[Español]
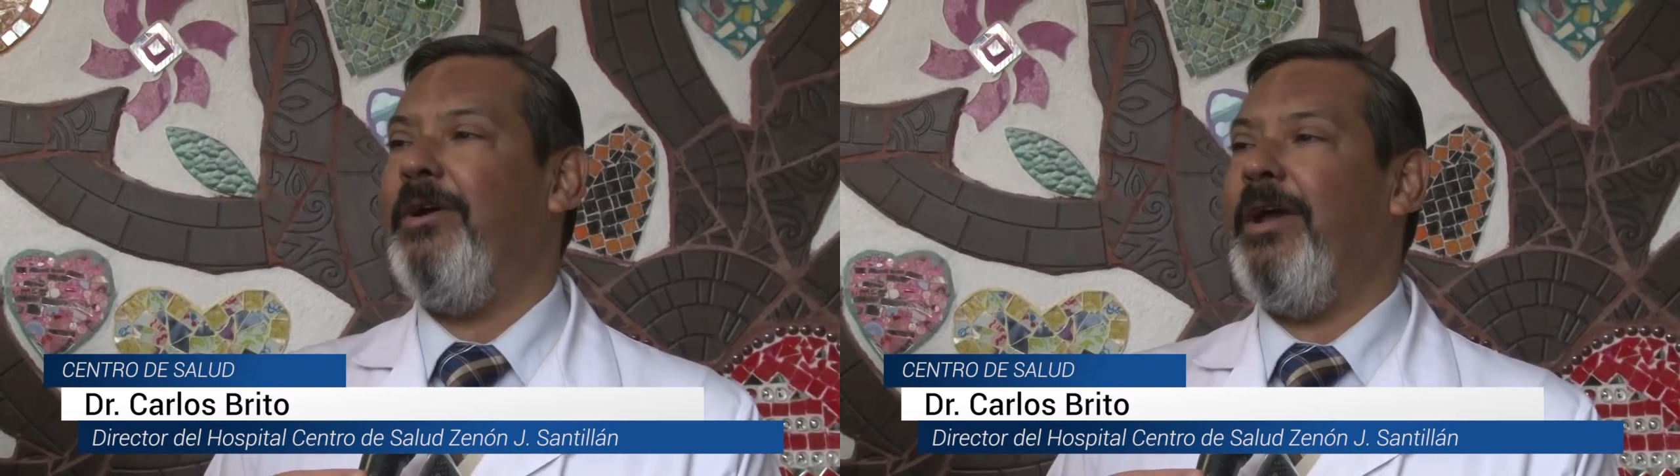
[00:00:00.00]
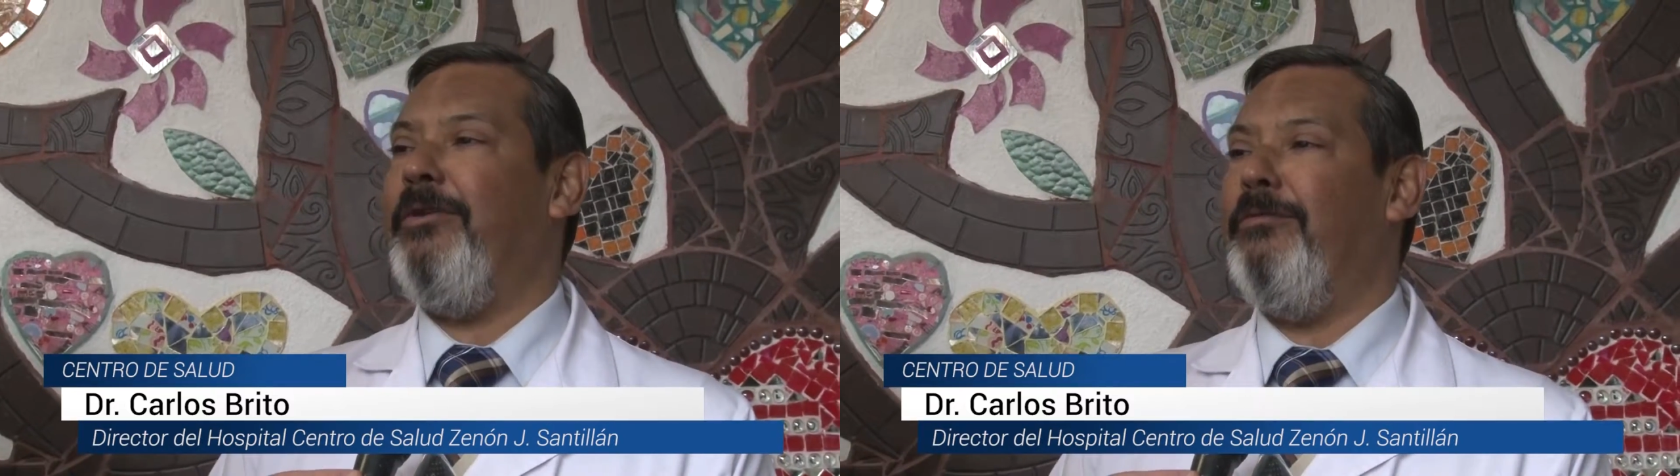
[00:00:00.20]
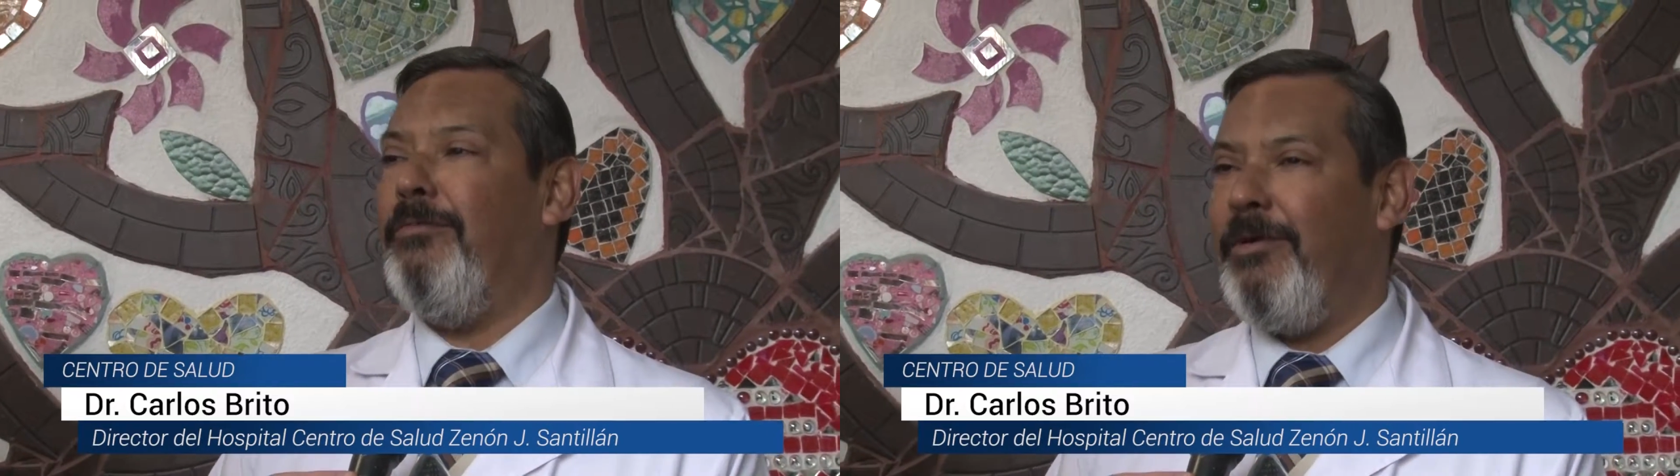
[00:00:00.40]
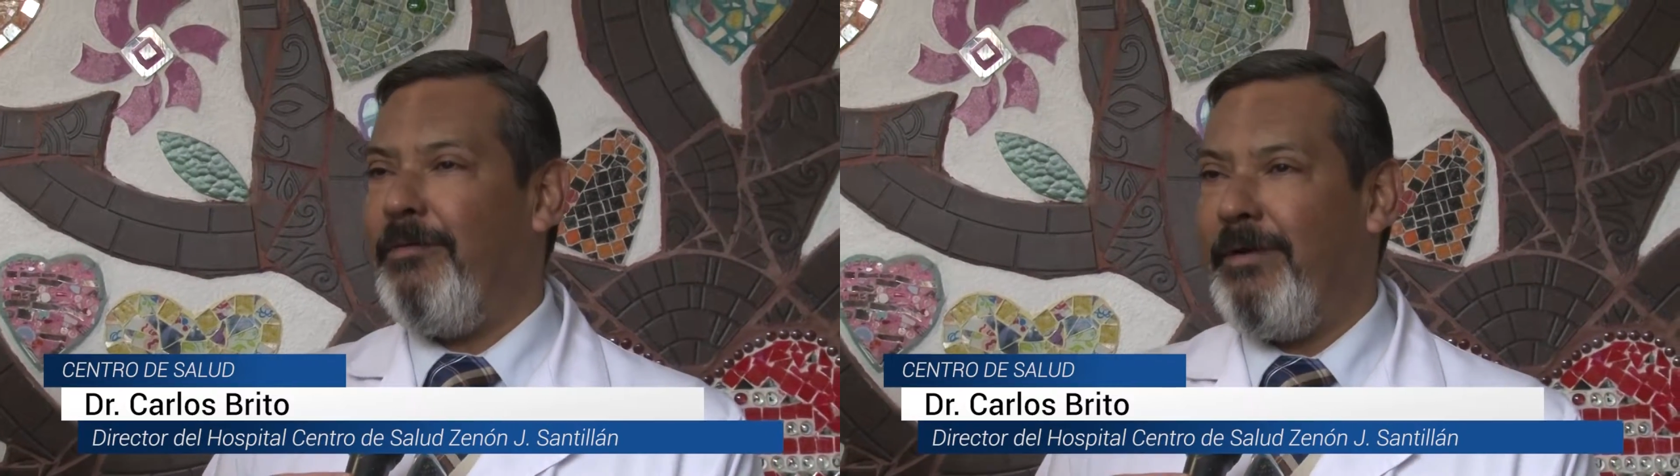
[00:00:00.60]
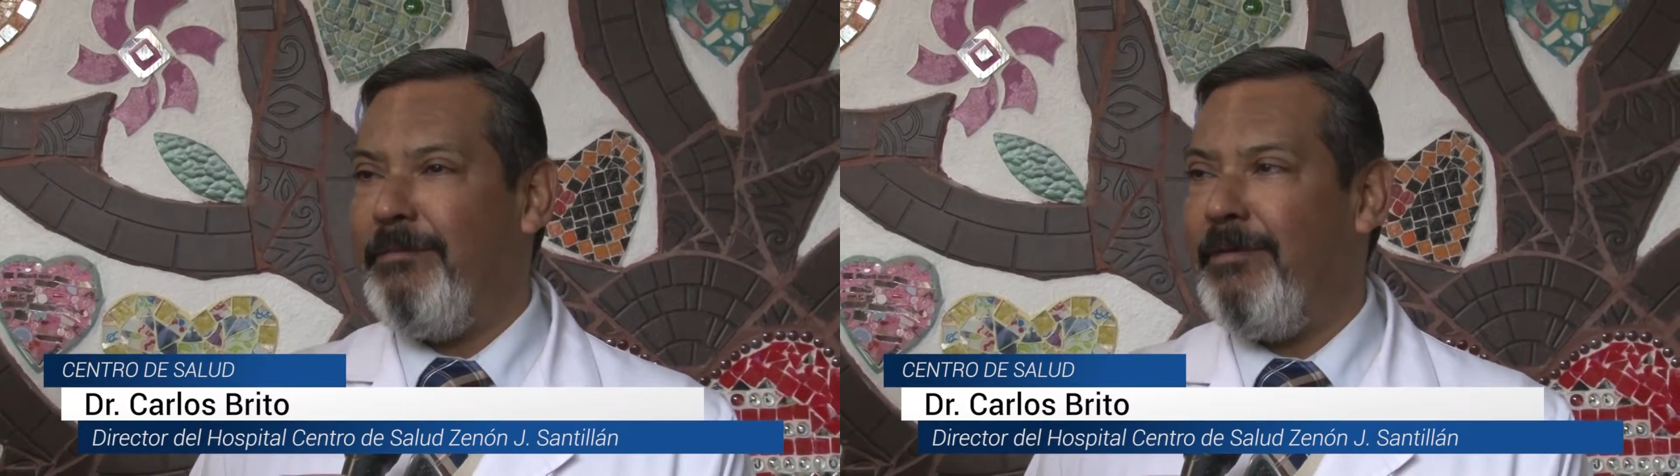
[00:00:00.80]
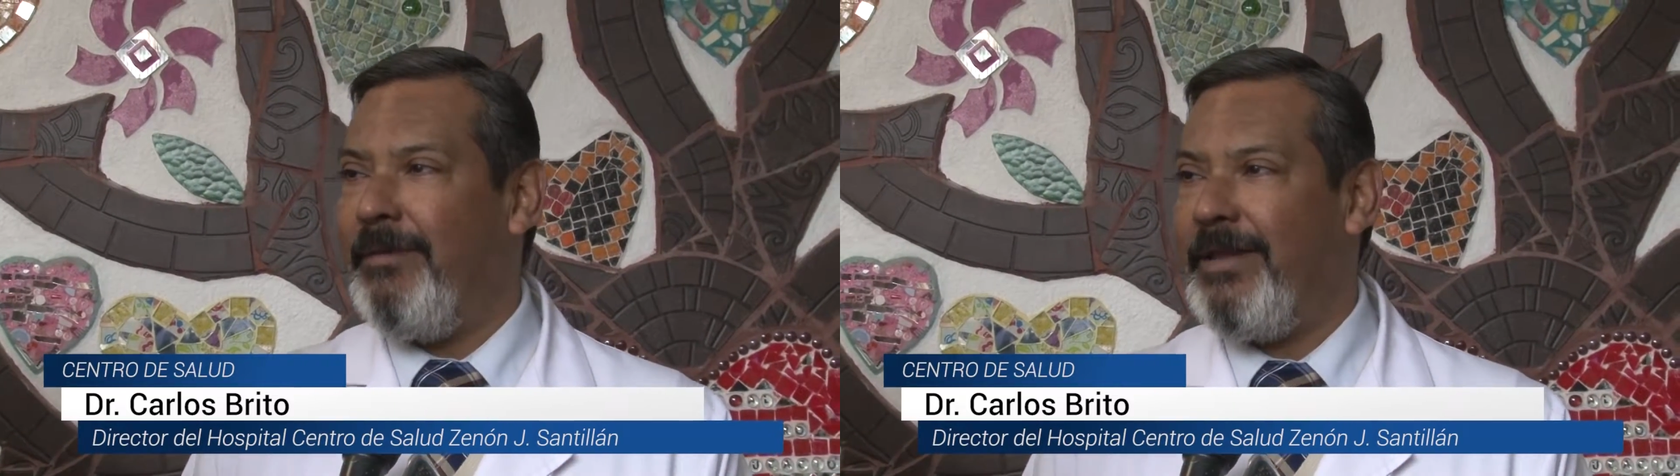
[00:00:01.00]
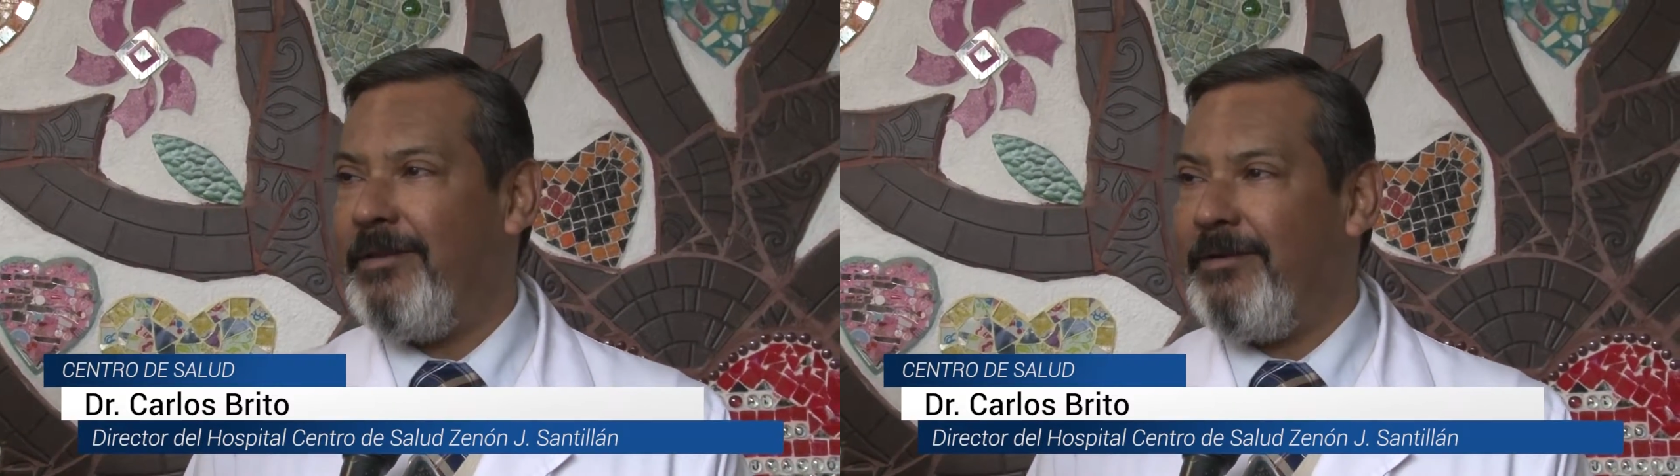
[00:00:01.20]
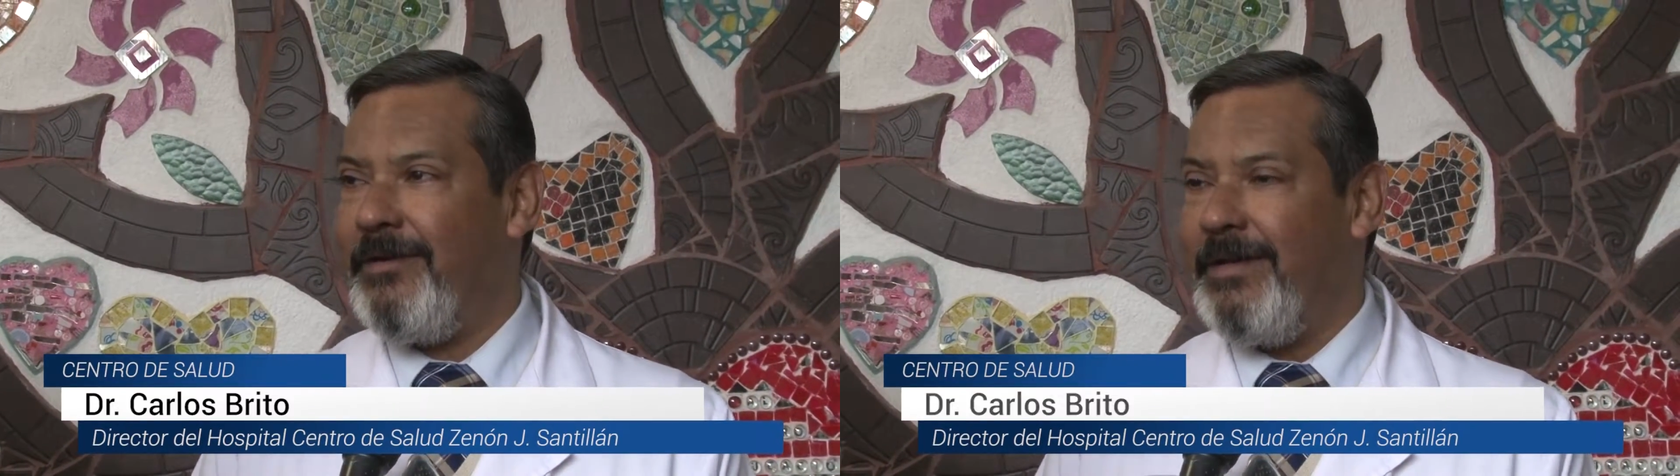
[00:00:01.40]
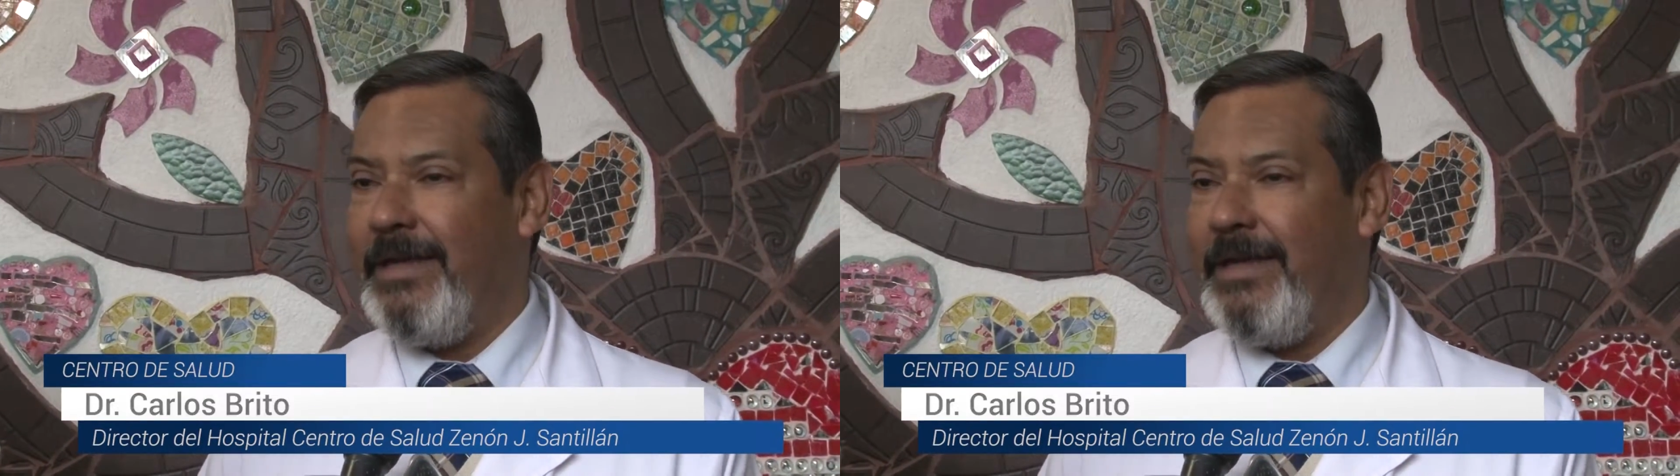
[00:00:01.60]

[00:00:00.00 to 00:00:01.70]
en un muy buen momento